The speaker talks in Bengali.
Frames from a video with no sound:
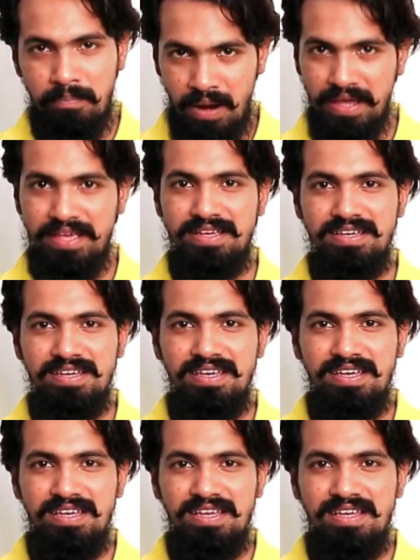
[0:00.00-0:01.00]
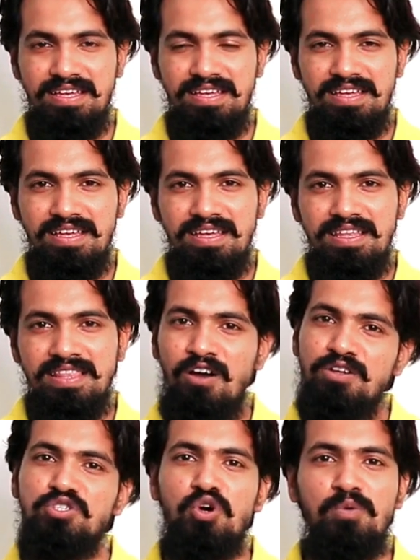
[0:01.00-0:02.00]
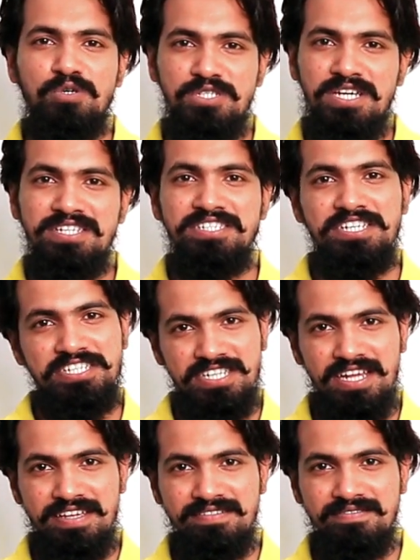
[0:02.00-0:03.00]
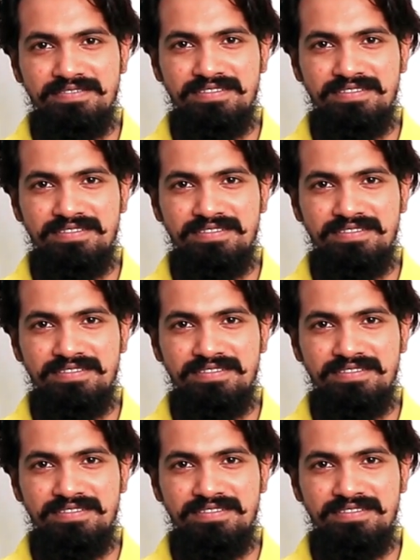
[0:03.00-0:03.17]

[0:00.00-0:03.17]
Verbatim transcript: পাই তাহলে সমস্যার শেষ নেই